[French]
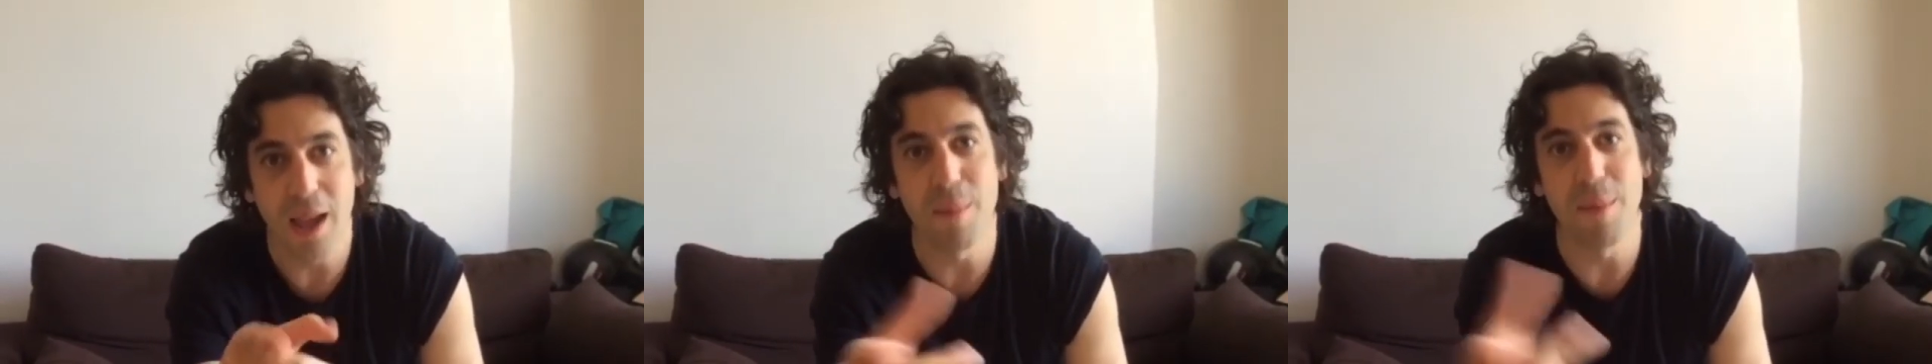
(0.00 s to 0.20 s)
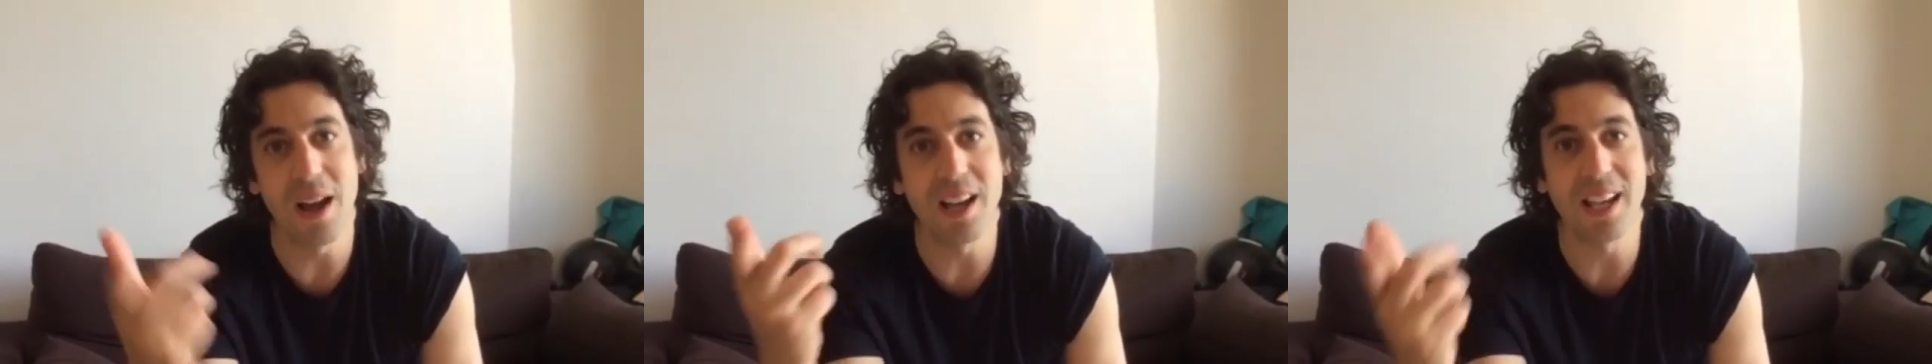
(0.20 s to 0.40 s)

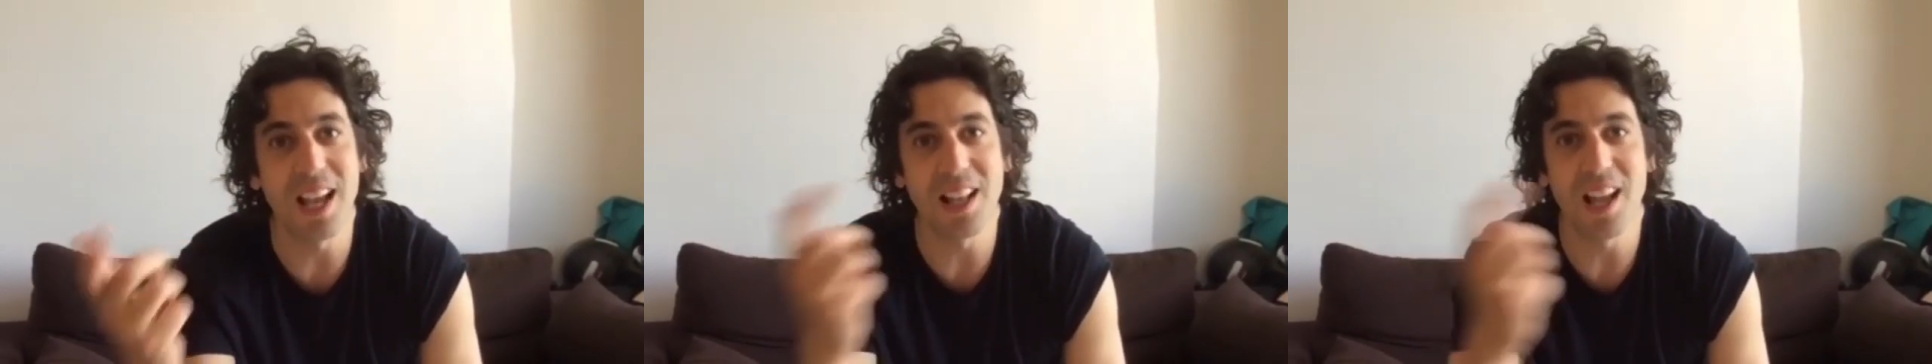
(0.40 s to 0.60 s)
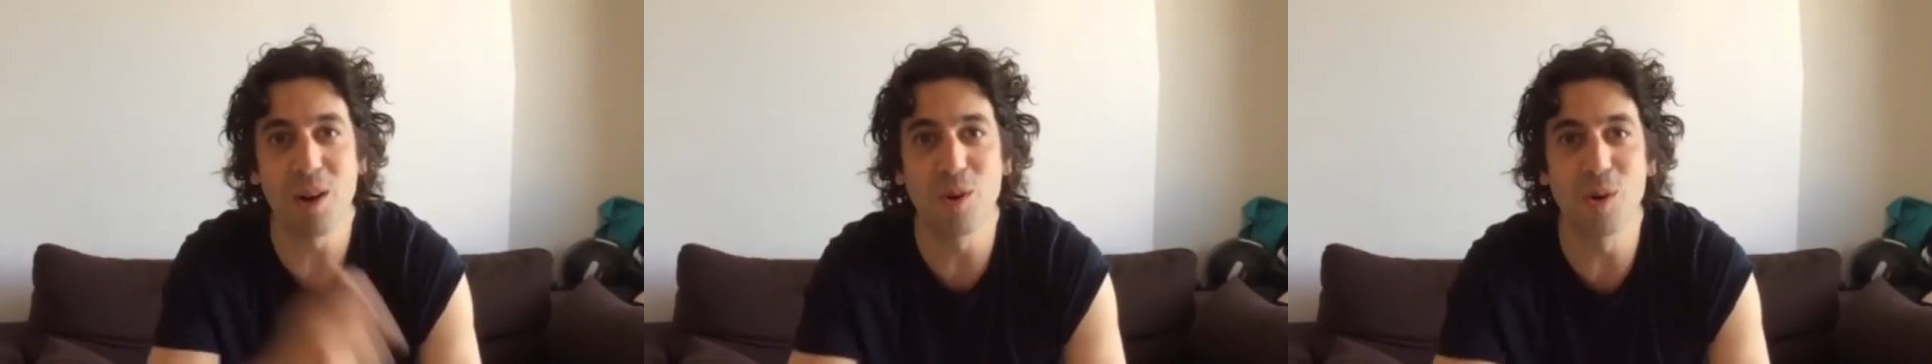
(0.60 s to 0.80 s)
eh ben,
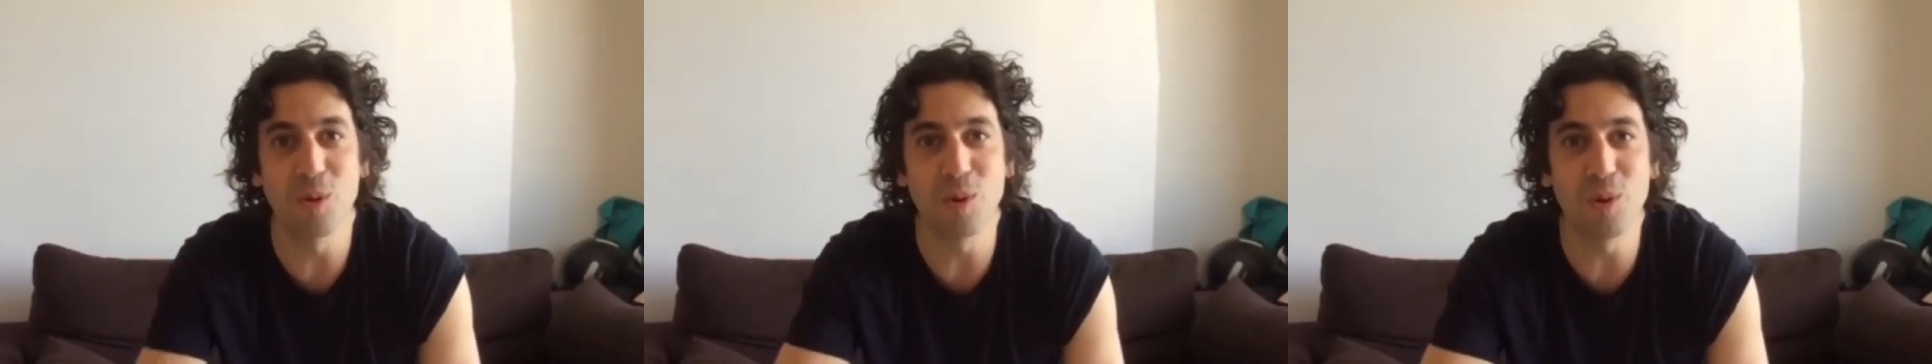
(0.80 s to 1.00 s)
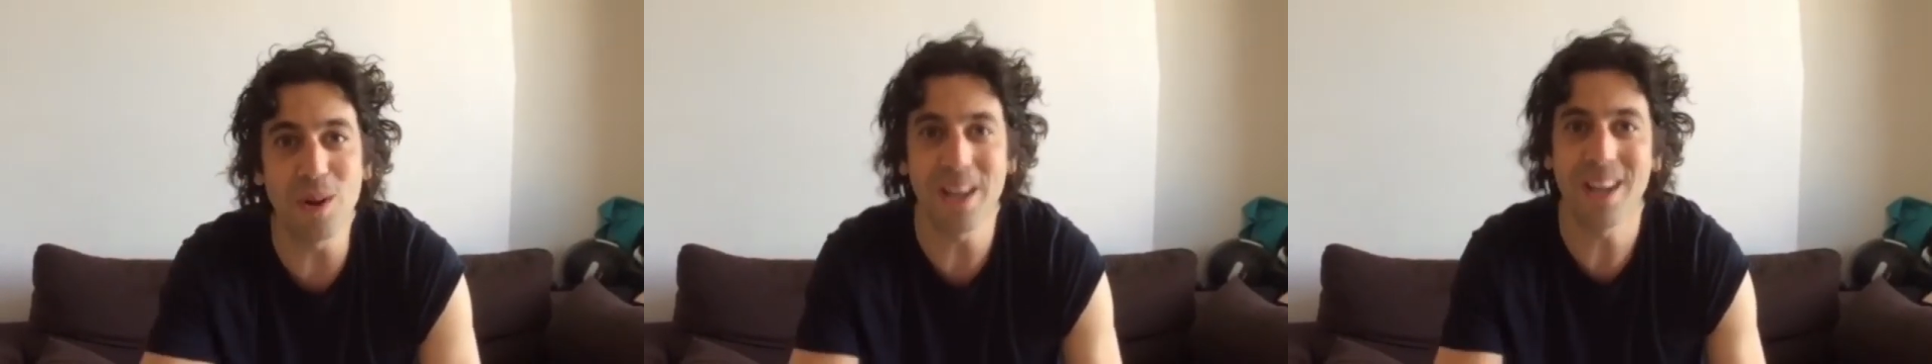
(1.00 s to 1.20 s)
gagnera le
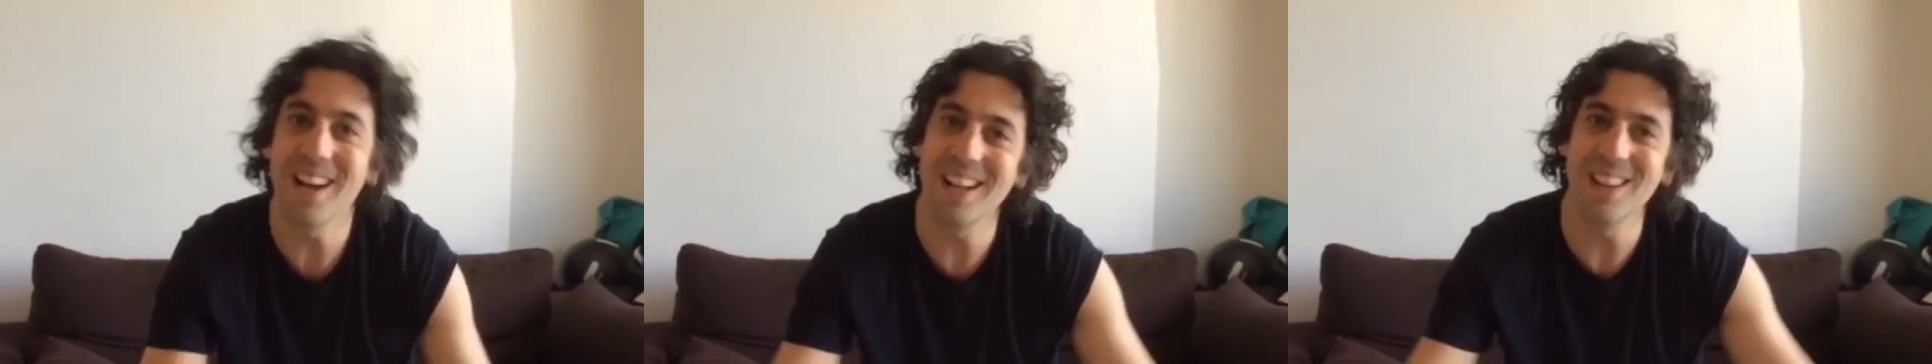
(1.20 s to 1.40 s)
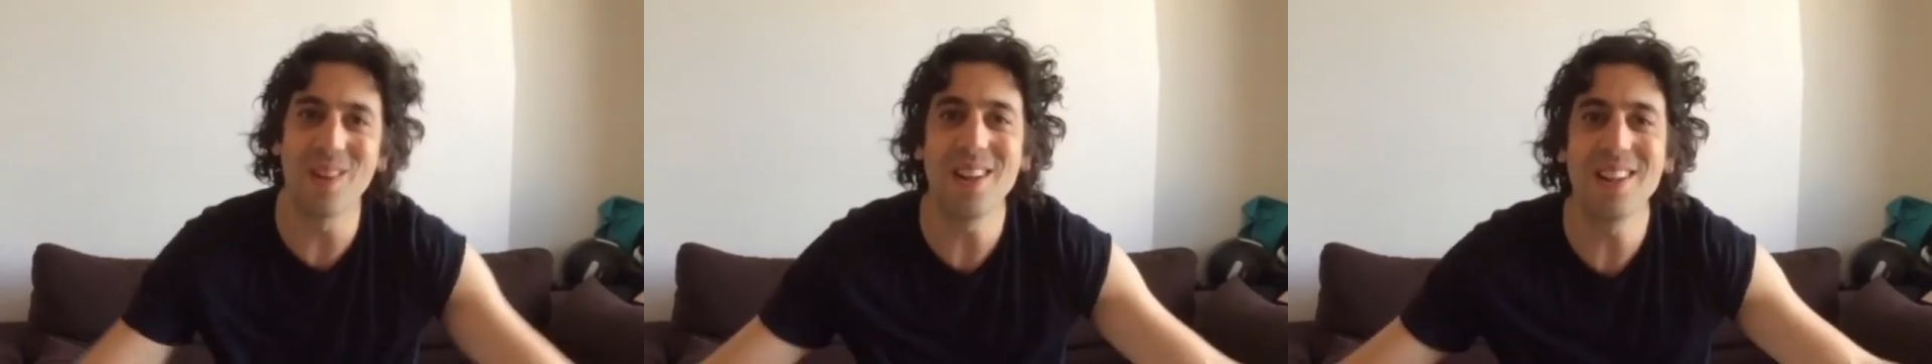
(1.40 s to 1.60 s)
concours et
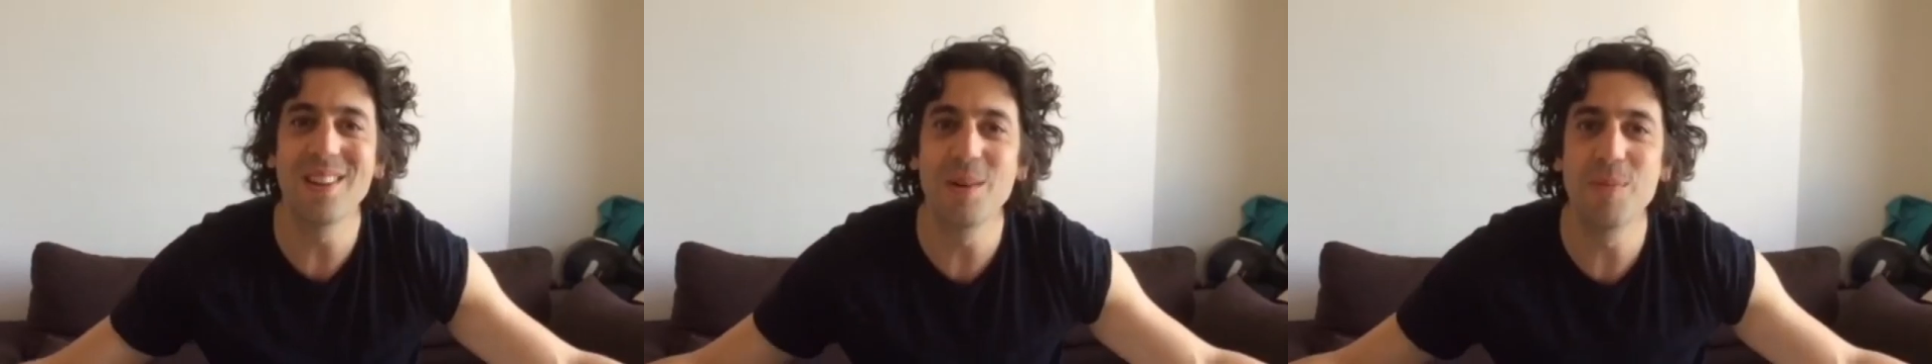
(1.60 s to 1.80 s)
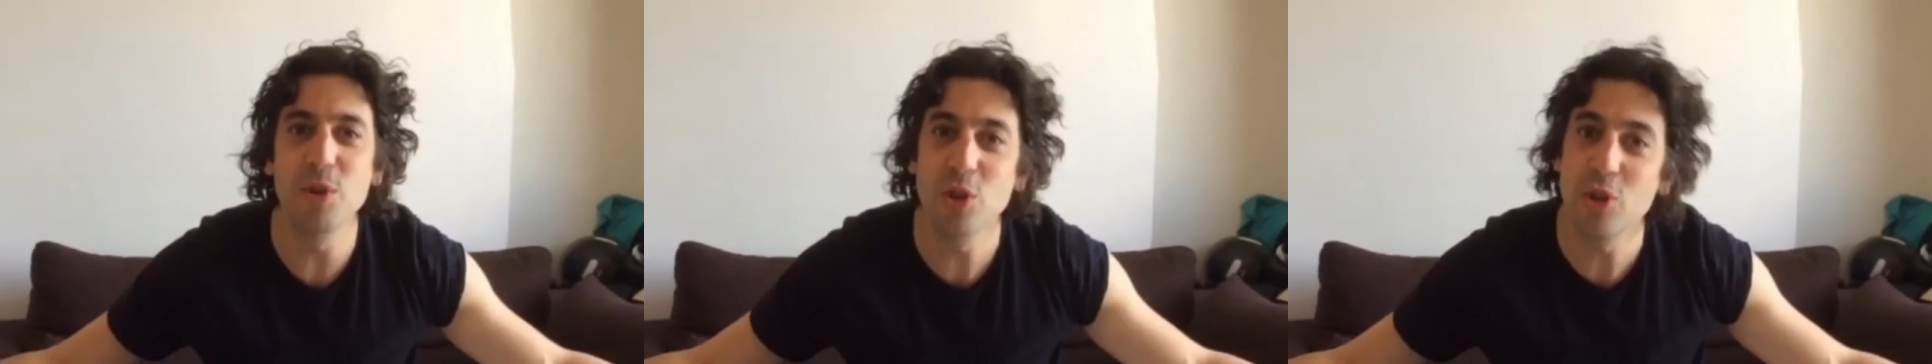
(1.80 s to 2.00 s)
aura le droit de